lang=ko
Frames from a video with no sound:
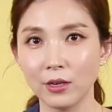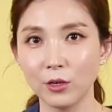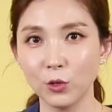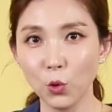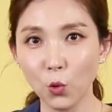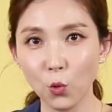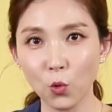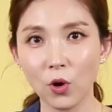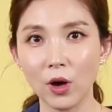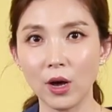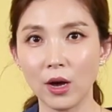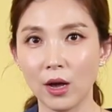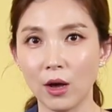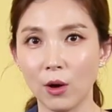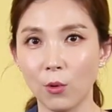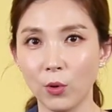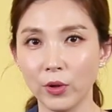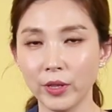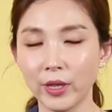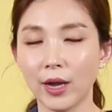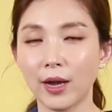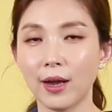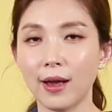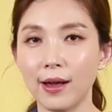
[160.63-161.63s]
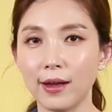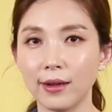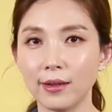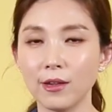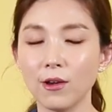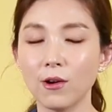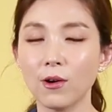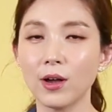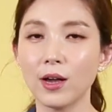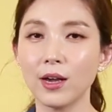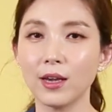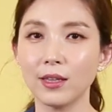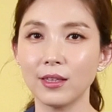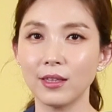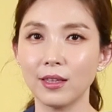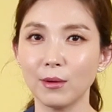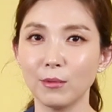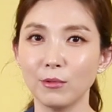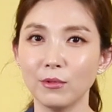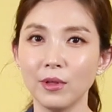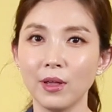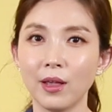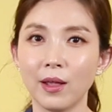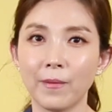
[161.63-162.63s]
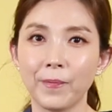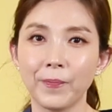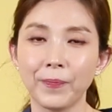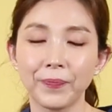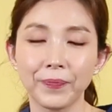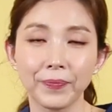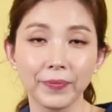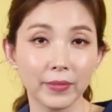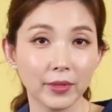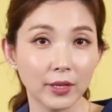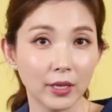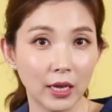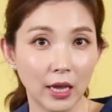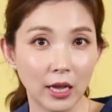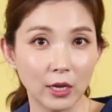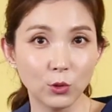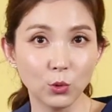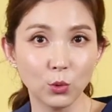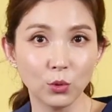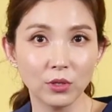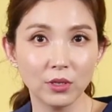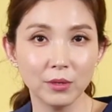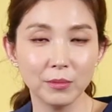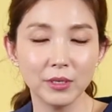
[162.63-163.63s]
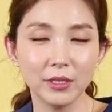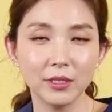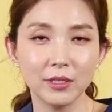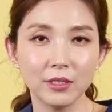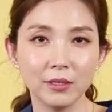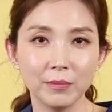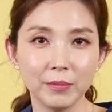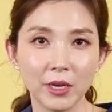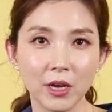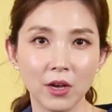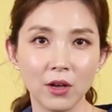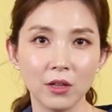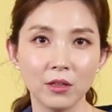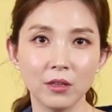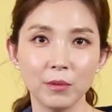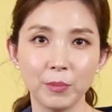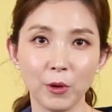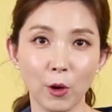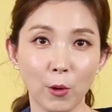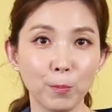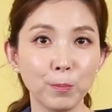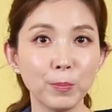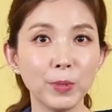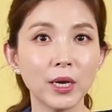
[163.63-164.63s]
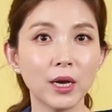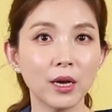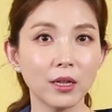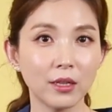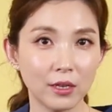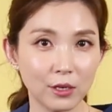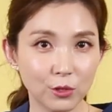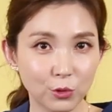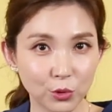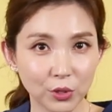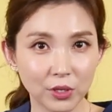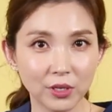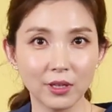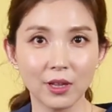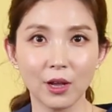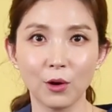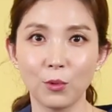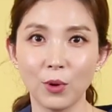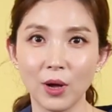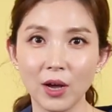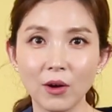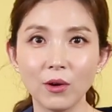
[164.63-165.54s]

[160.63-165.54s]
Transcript: 그 효과가 워낙 강력하기 때문에 계속 뜸을 뜨면 변비가 될 수 있다고